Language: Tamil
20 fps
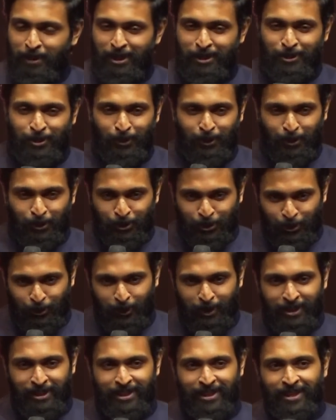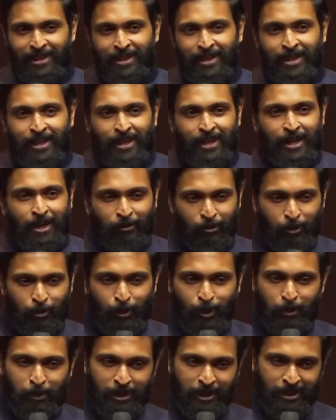மணி சாரோட ஸ்டூடெண்ட் அவர்
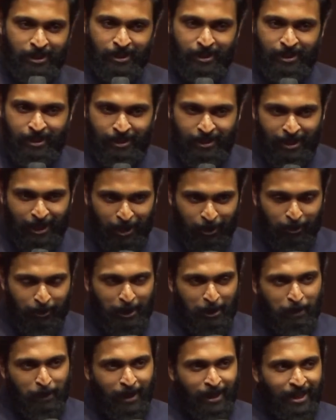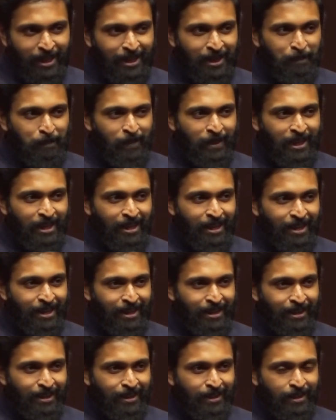மூலமாக தான் தனாவை மீட் பண்ணேன்
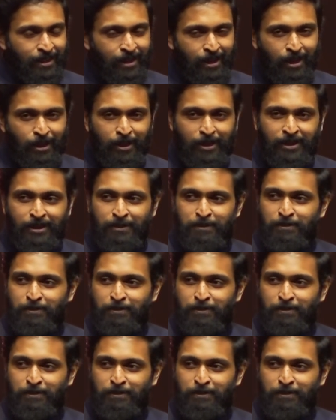அண்ட் uh, தனா